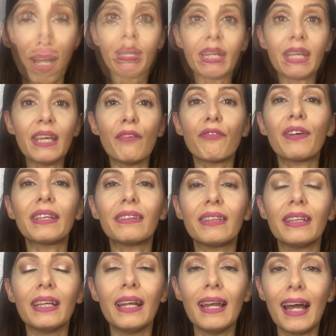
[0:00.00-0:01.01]
Per chi
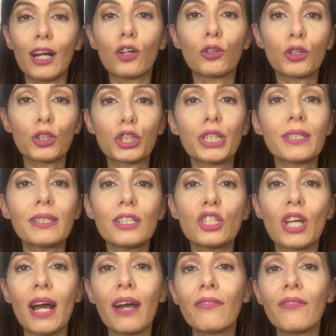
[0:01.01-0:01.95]
infatti la conoscesse già,